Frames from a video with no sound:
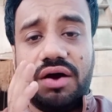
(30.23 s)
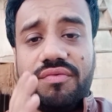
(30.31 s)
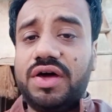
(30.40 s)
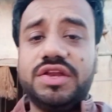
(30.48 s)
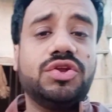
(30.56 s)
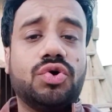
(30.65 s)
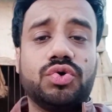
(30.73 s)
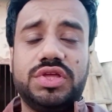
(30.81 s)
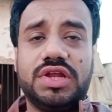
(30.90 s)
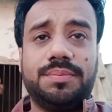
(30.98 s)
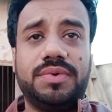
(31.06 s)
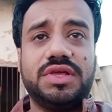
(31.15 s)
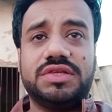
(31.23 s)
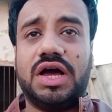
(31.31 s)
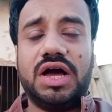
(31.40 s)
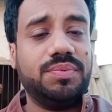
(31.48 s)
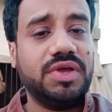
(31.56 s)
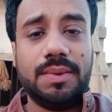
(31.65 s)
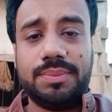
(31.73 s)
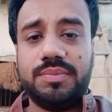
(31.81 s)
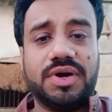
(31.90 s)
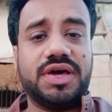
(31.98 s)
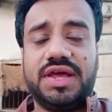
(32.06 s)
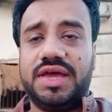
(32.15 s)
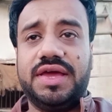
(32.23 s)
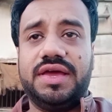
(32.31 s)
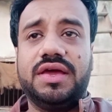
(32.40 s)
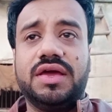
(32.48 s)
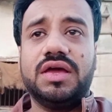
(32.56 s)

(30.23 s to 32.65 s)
हवा नहीं रोकी ना अपने जहाँ भी आपके बकरे हैं